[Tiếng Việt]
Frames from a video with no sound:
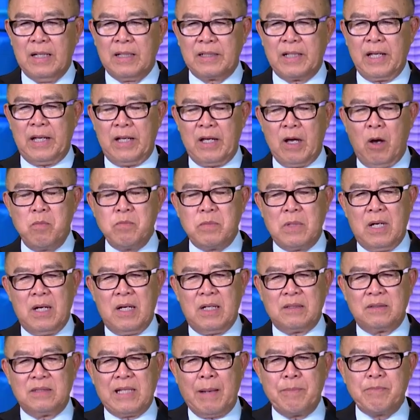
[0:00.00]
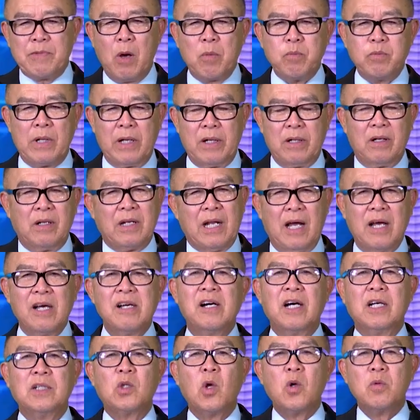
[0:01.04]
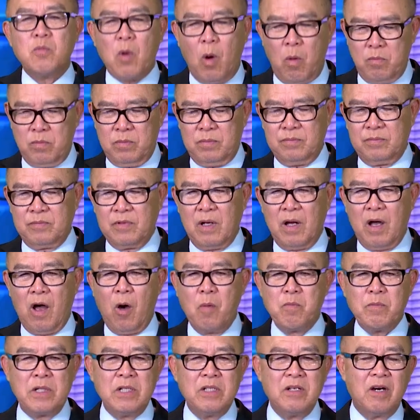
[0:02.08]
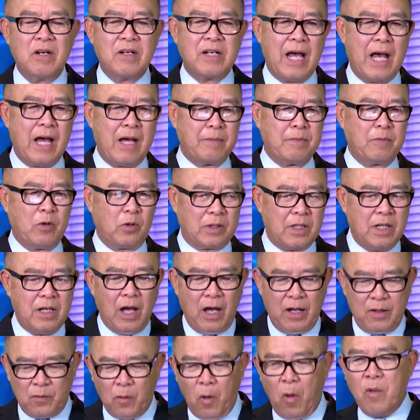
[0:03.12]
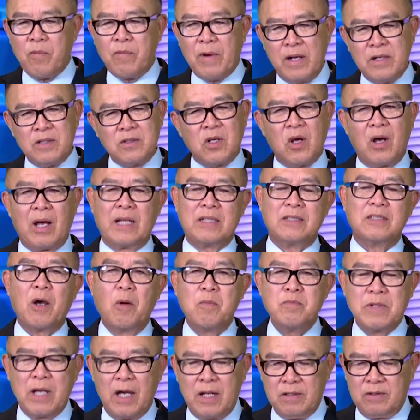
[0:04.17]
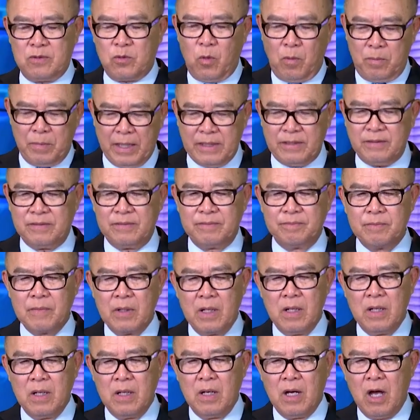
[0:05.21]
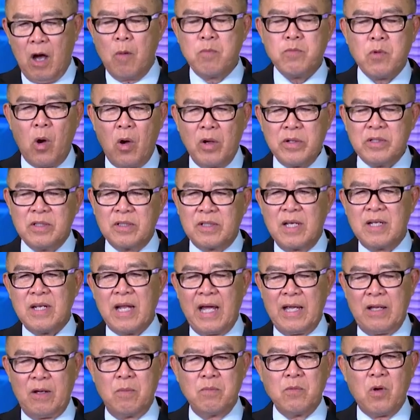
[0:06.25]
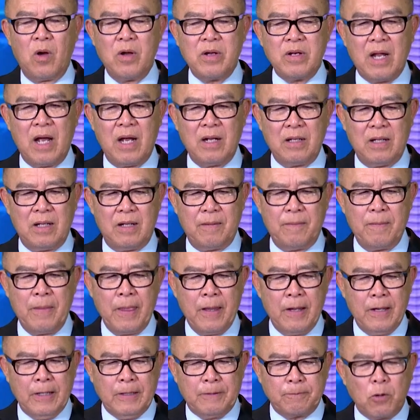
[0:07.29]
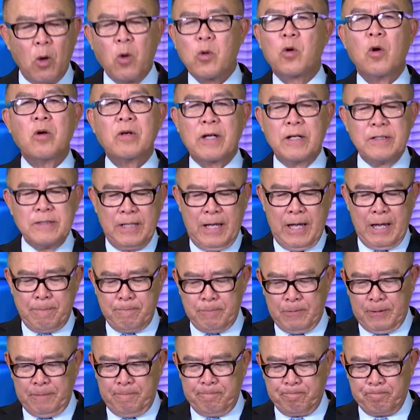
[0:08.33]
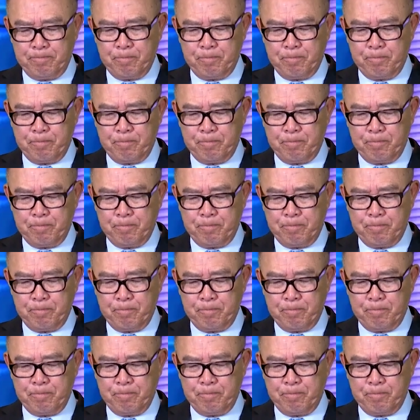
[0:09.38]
Thì ông uh, giám đốc này là người tốt bụng, ông mới đưa ra một cái lời cố vấn cho anh công nhân của mình. Ông nói như thế này, ông nói rằng là tôi có kinh nghiệm rồi.